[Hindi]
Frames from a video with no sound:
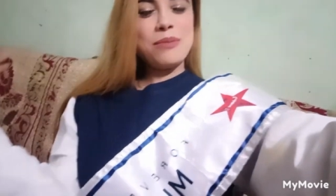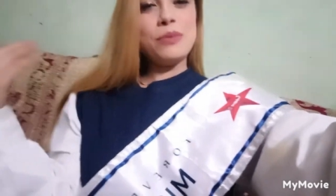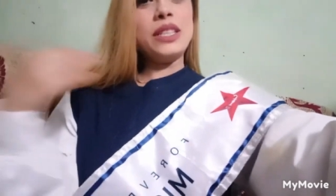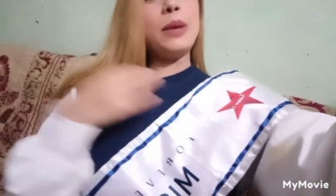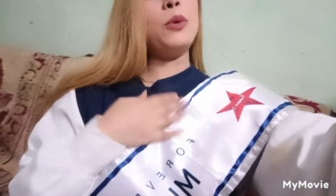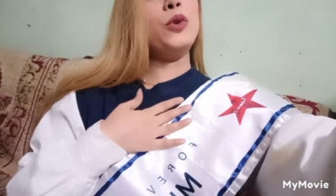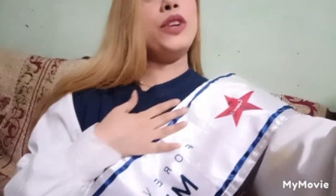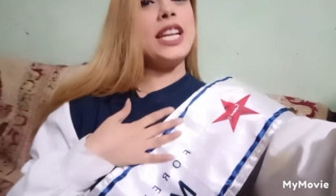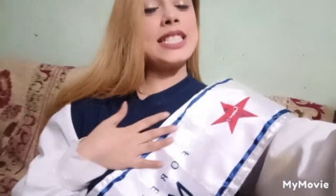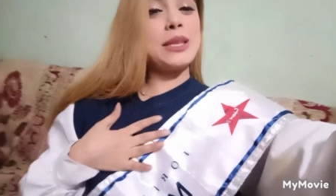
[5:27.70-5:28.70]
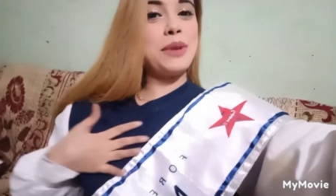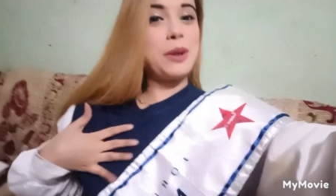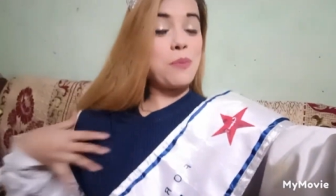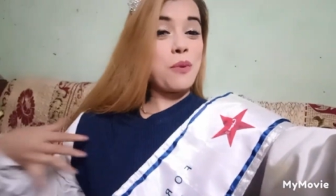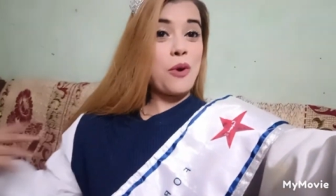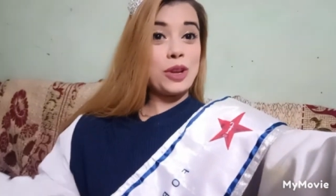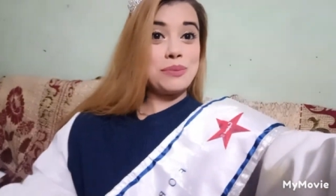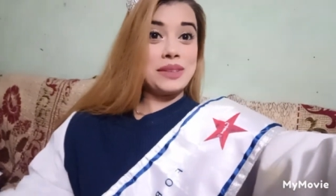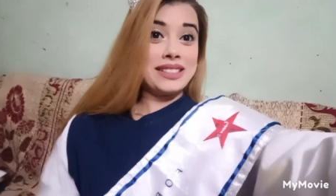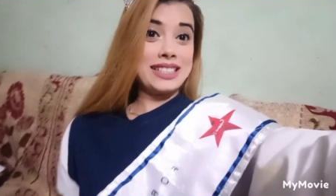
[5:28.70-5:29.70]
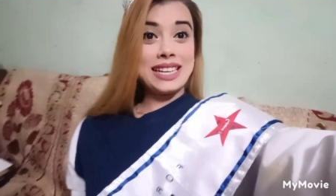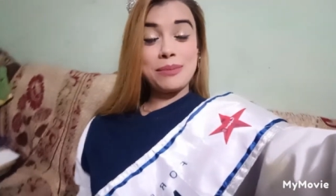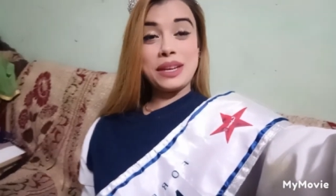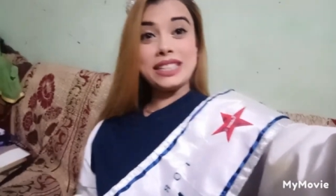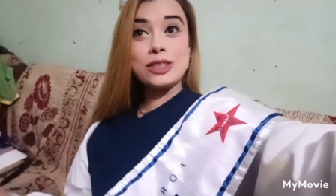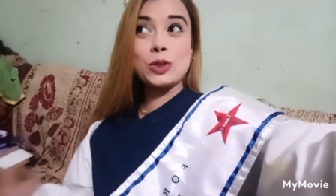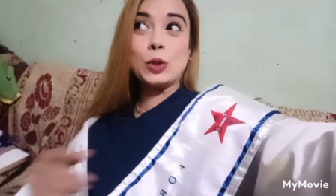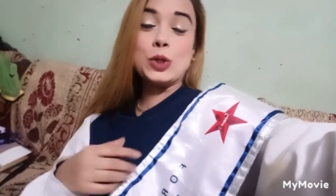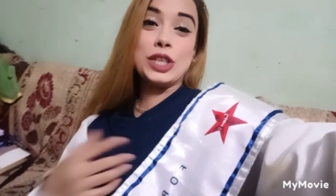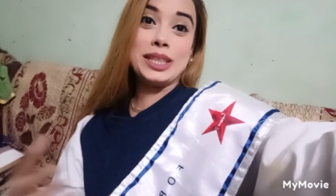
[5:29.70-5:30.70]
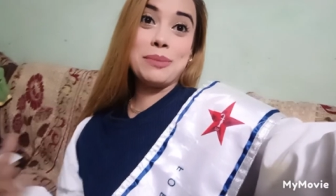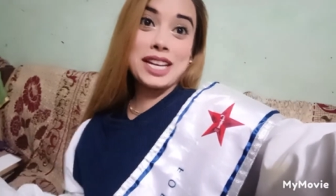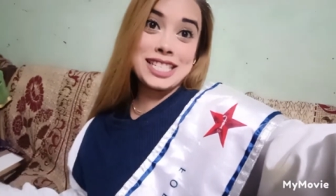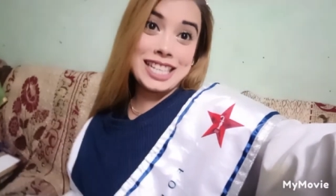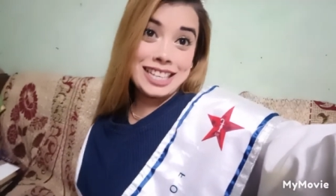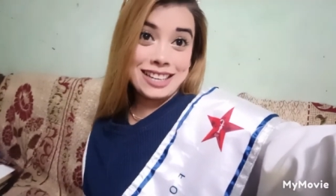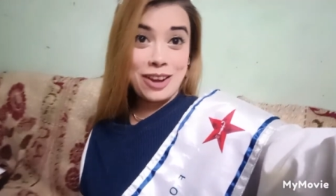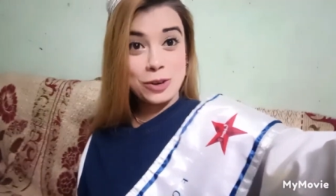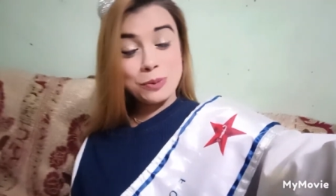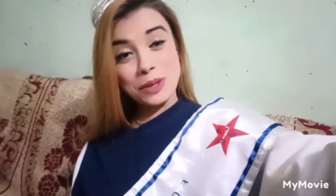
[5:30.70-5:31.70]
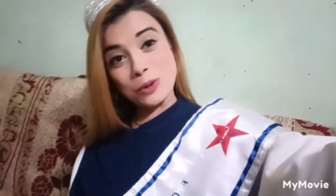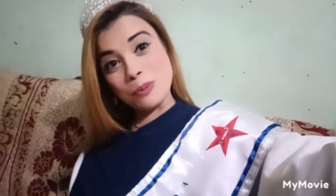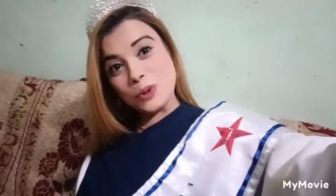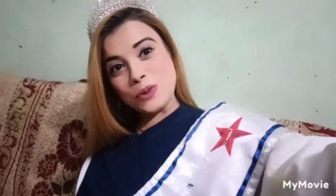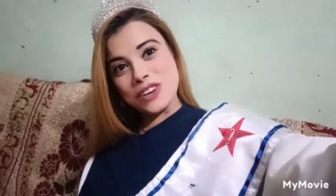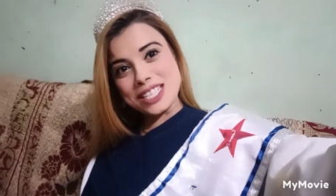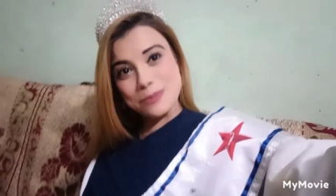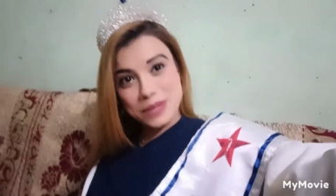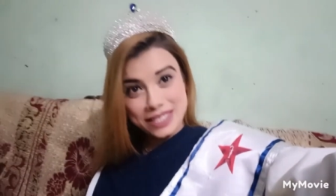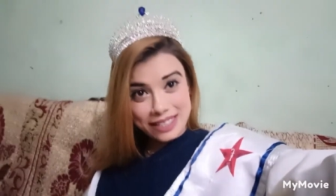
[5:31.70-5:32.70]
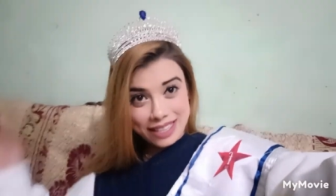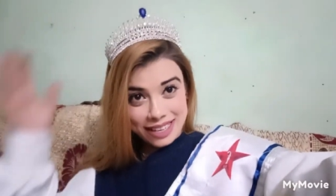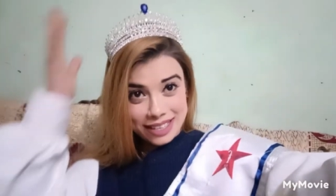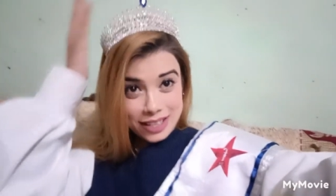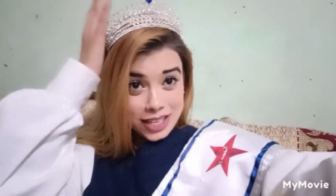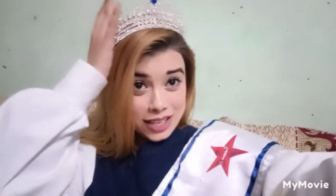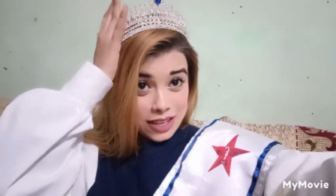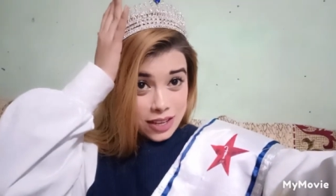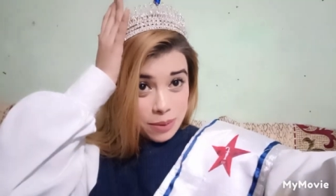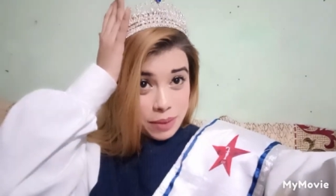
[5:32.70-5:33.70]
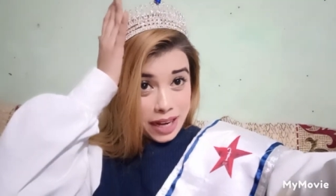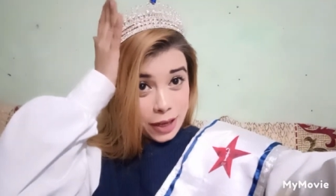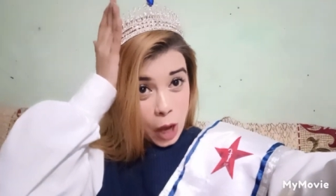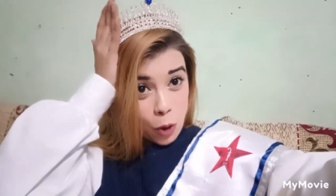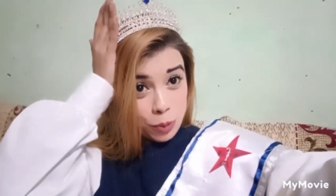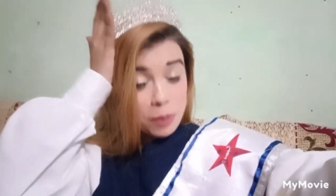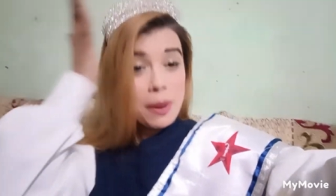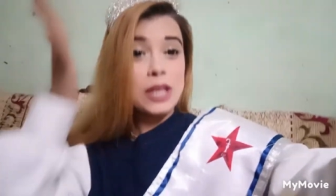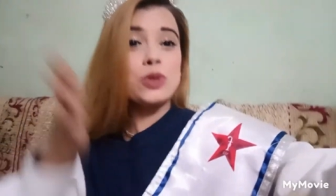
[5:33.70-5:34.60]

ये ब्लू ड्रेस से मेरा बहुत मन था मैंने सोच रही थी मैं आज के लिए क्या लूँ मेरे को ब्लू ड्रेस पसंद आई मेरा क्राउन भी मैच हो